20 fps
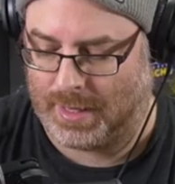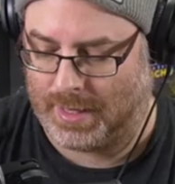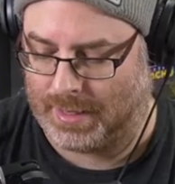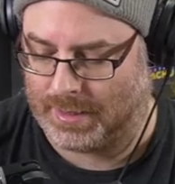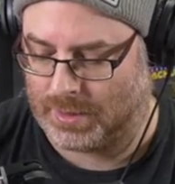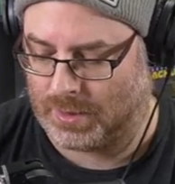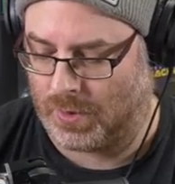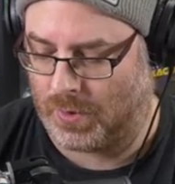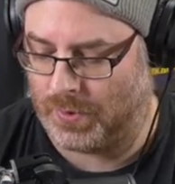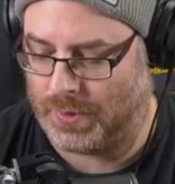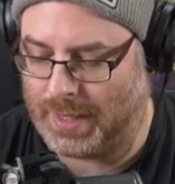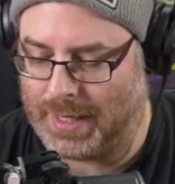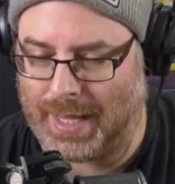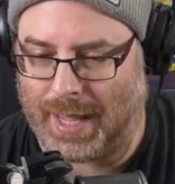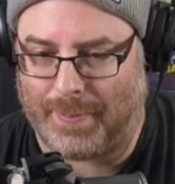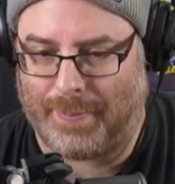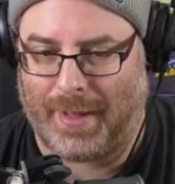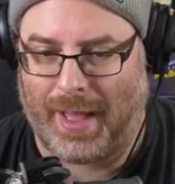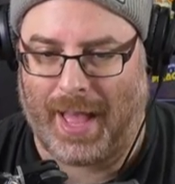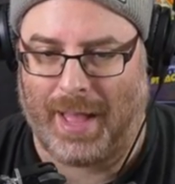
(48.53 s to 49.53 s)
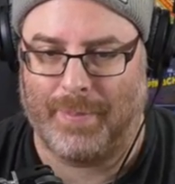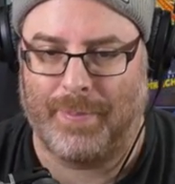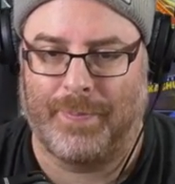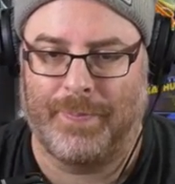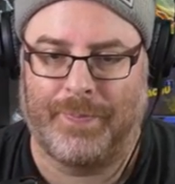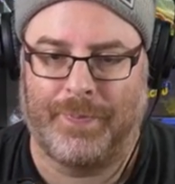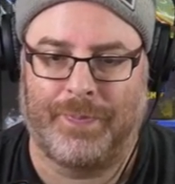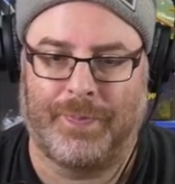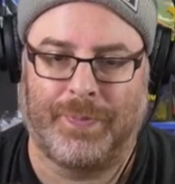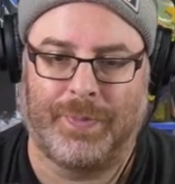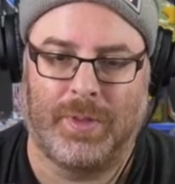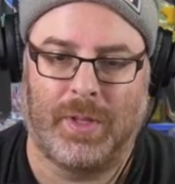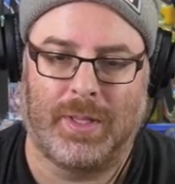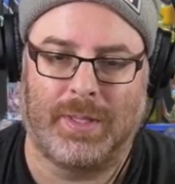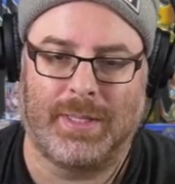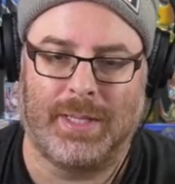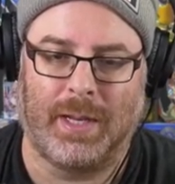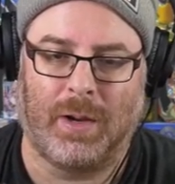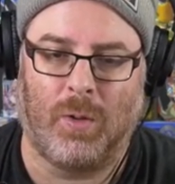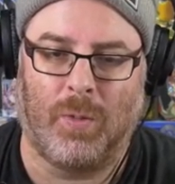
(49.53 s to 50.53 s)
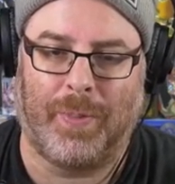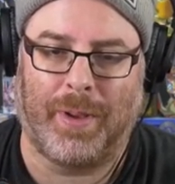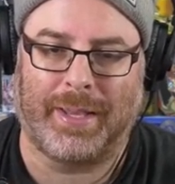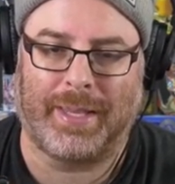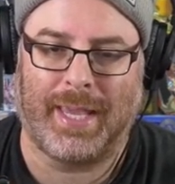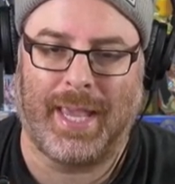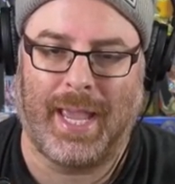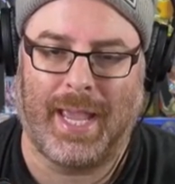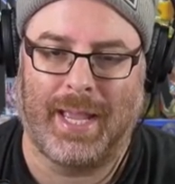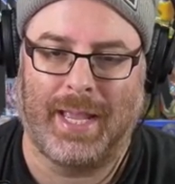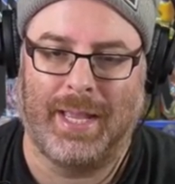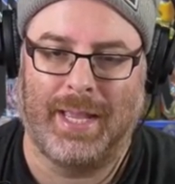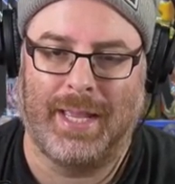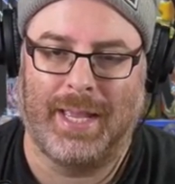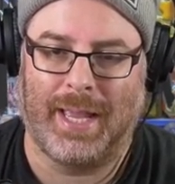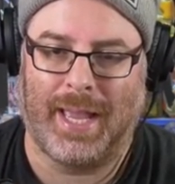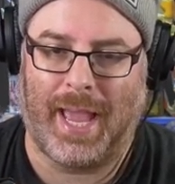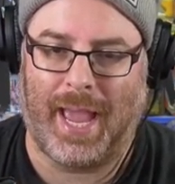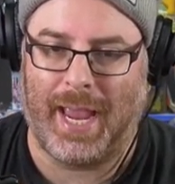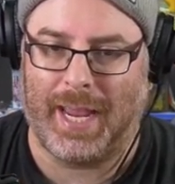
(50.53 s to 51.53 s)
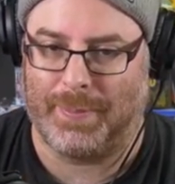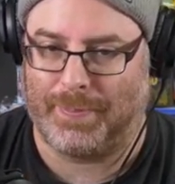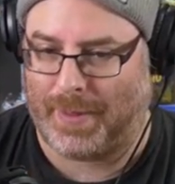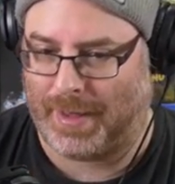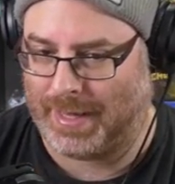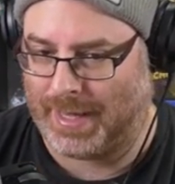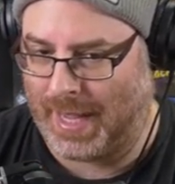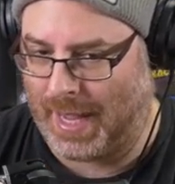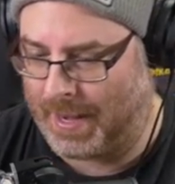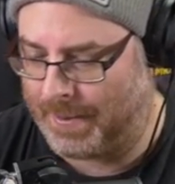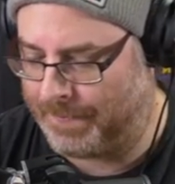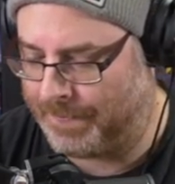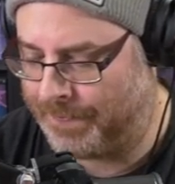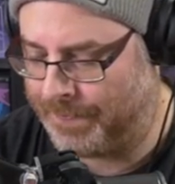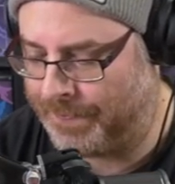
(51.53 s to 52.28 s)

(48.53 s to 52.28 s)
Est-ce qu'on est capable de dire au paquet Hey, paquet,